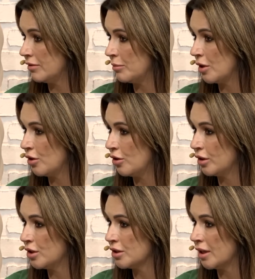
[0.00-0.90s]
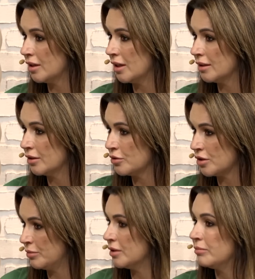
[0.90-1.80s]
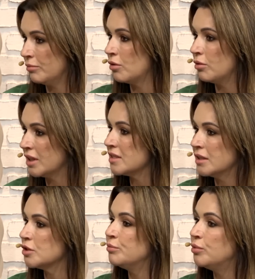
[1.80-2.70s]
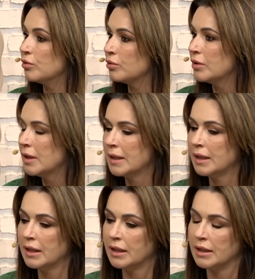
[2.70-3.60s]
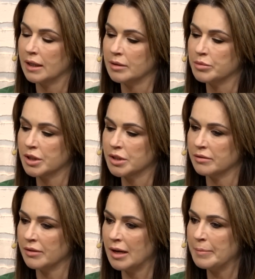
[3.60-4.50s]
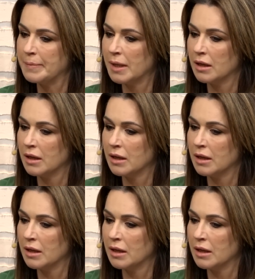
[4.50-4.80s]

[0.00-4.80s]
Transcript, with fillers: farmakologicznej, dlatego żeby mogło nie znieść bólu, jaki przeżywa